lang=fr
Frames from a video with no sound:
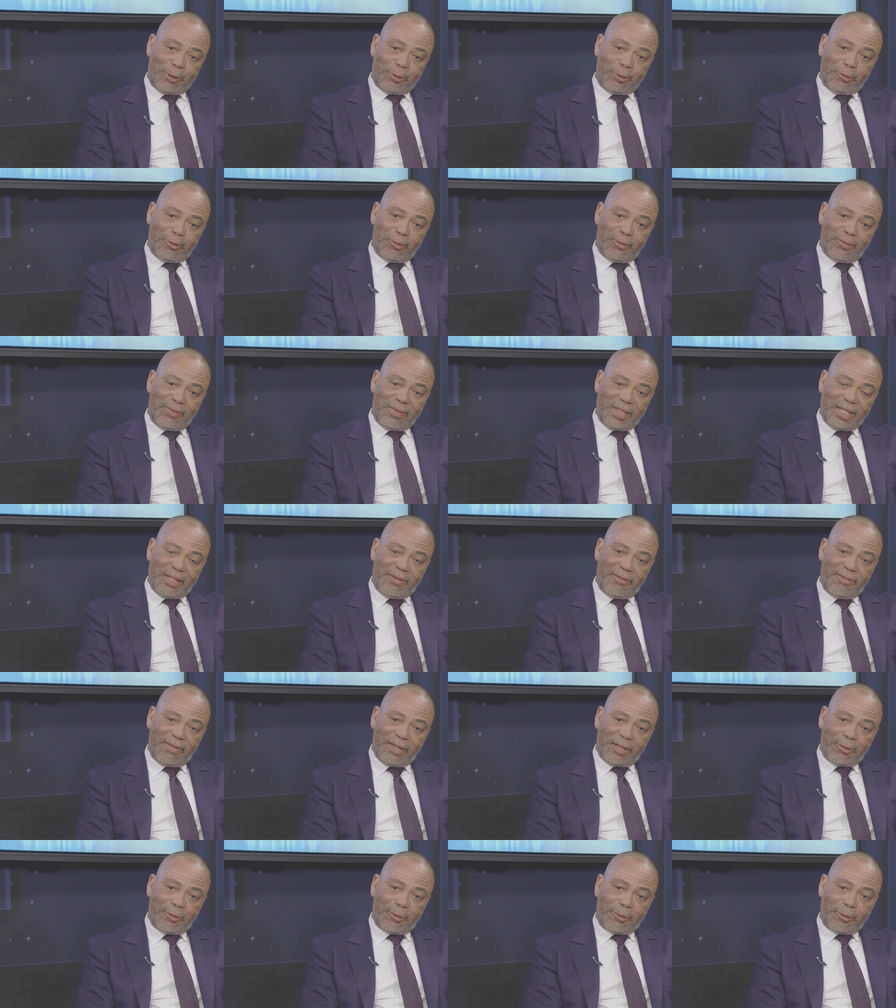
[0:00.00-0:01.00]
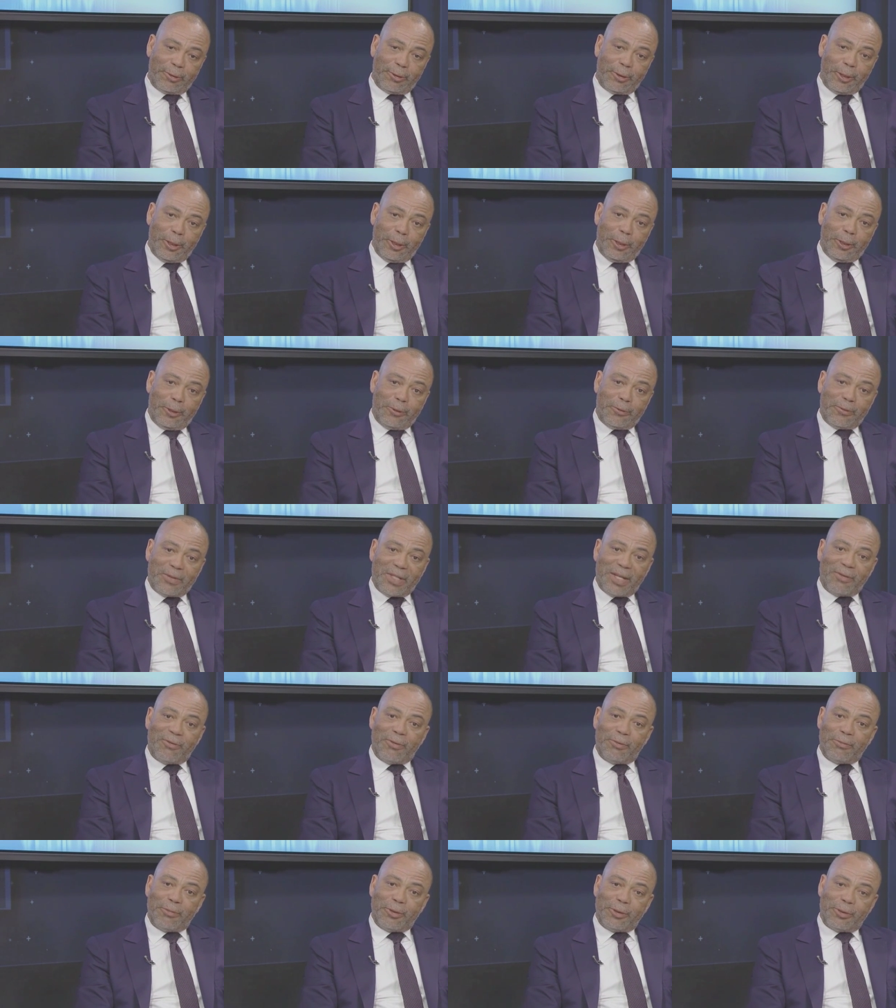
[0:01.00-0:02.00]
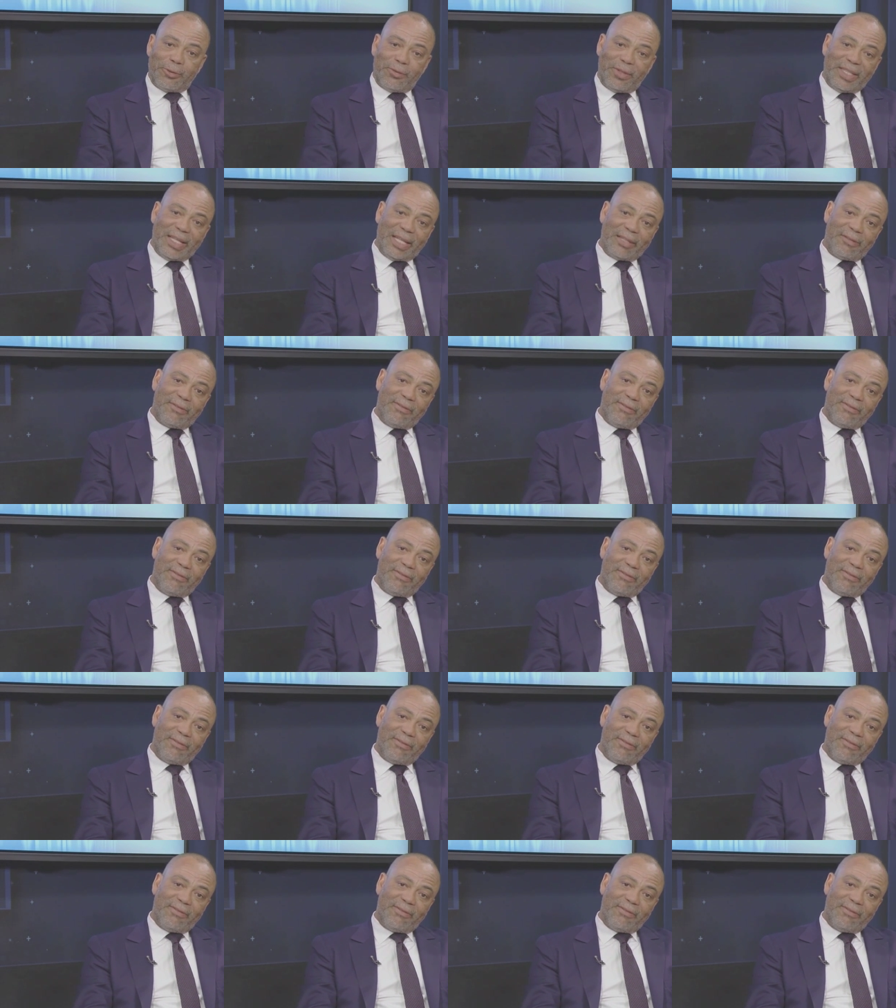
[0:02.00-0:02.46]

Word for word: de nos villes fait que nous avons besoin d'être